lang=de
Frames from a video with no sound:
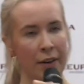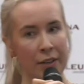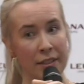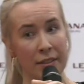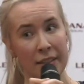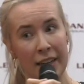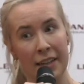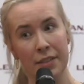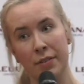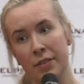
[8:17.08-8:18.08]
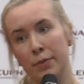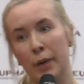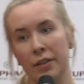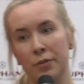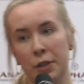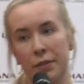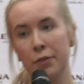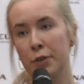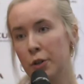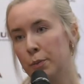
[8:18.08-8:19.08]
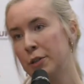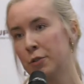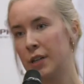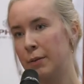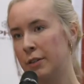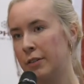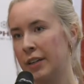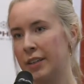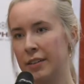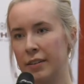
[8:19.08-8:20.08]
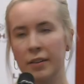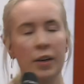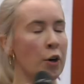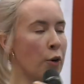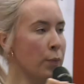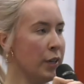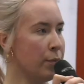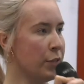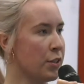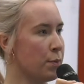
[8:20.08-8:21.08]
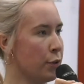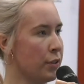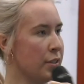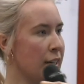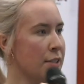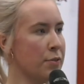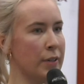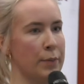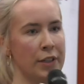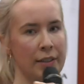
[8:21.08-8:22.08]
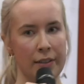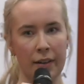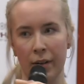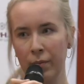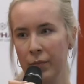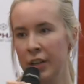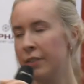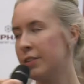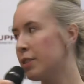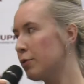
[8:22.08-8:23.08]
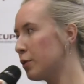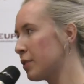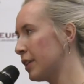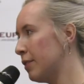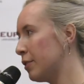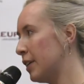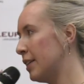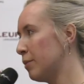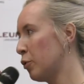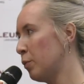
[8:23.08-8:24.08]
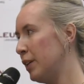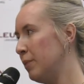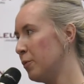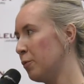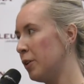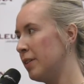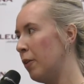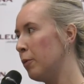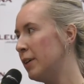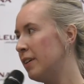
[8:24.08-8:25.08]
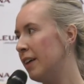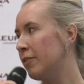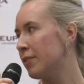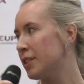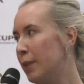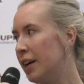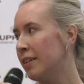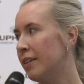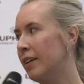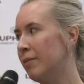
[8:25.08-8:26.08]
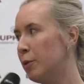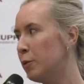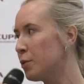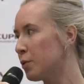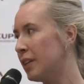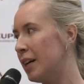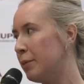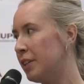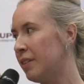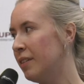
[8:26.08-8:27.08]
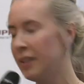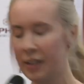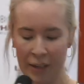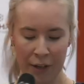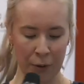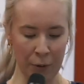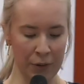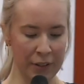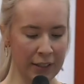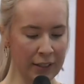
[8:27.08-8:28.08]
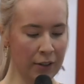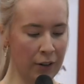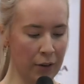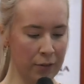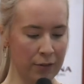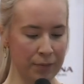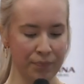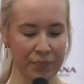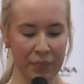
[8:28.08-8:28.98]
Aber das ist nicht alles, was wir machen wollen. Wir wollen auch Bildungsarbeit verrichten, um eben dieses Potenzial zu vermitteln. Ähm, wir sind frustriert von all den Problemen und wollen auch mal einfach was machen, ähm, Lösungen darbieten und genau auf